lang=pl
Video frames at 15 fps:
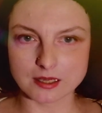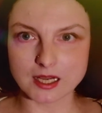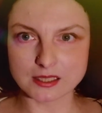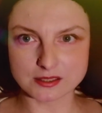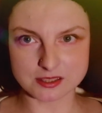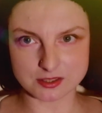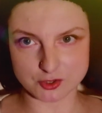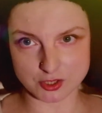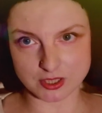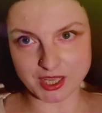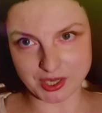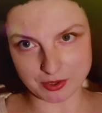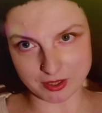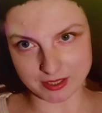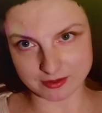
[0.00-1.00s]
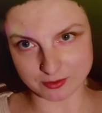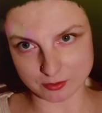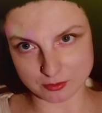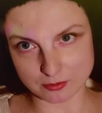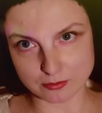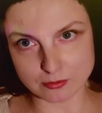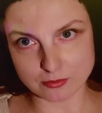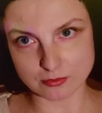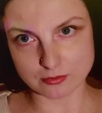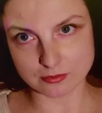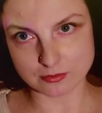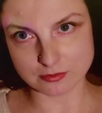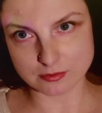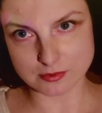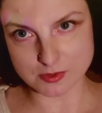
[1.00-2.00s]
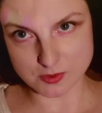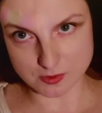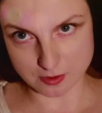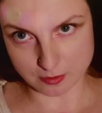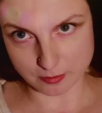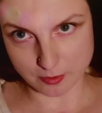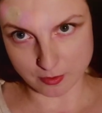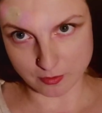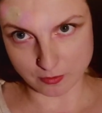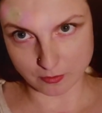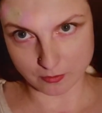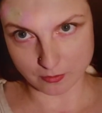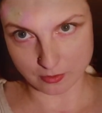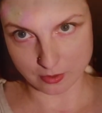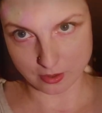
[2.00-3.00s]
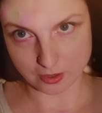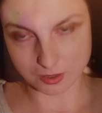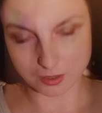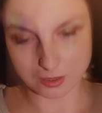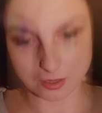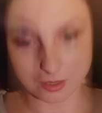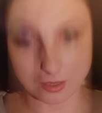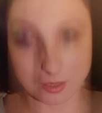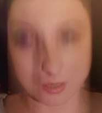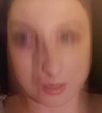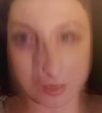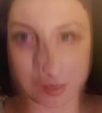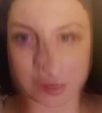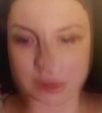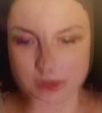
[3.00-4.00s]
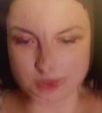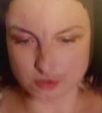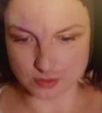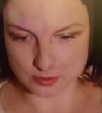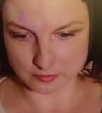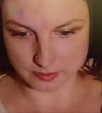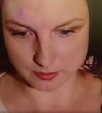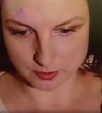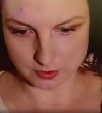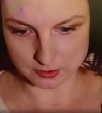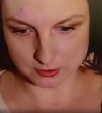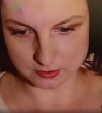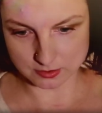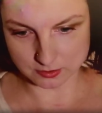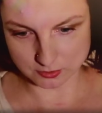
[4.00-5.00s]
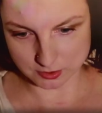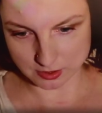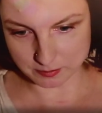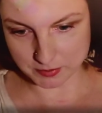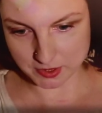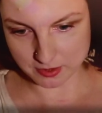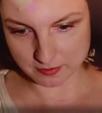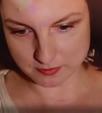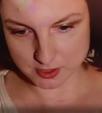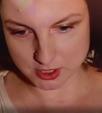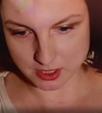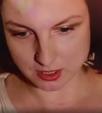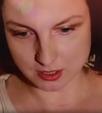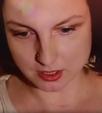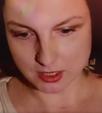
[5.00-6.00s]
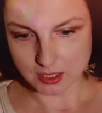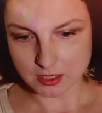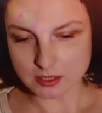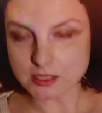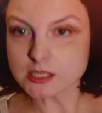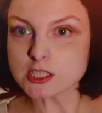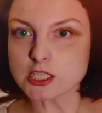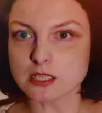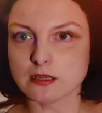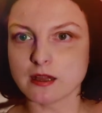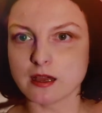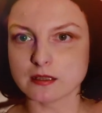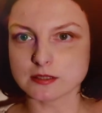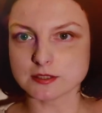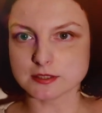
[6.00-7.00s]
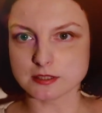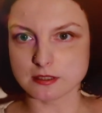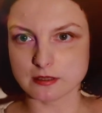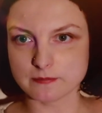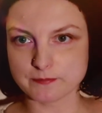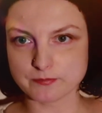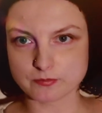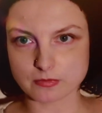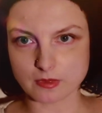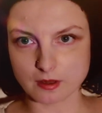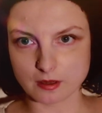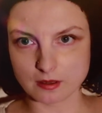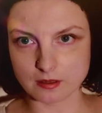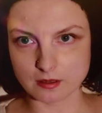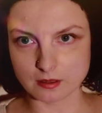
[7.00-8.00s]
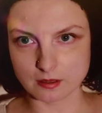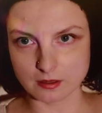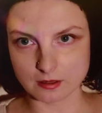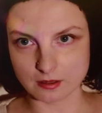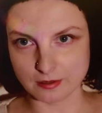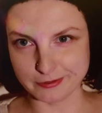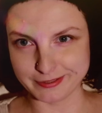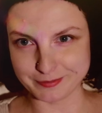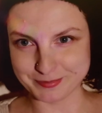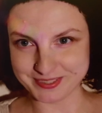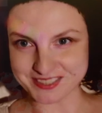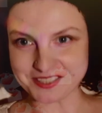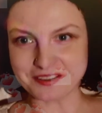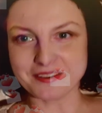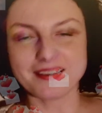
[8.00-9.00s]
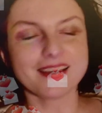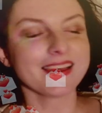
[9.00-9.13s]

ani z czteroletnią sobą. Helena się odezwała, jest godzina pierwsza, 13. Helena pisze.